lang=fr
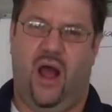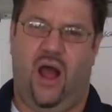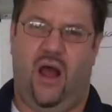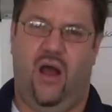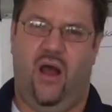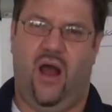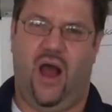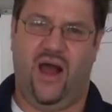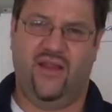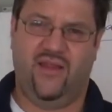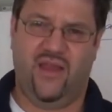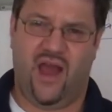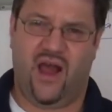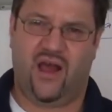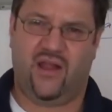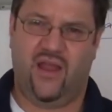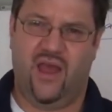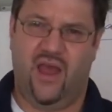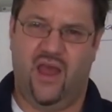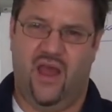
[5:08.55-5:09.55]
à des
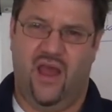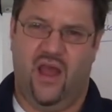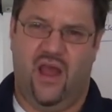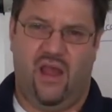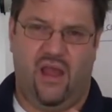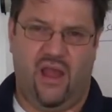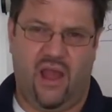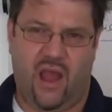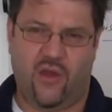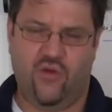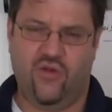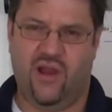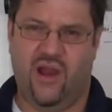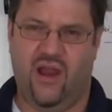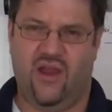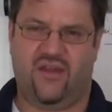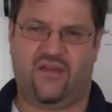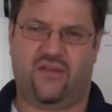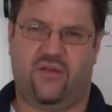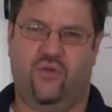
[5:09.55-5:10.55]
harnais et à une
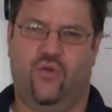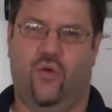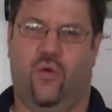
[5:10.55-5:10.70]
laisse.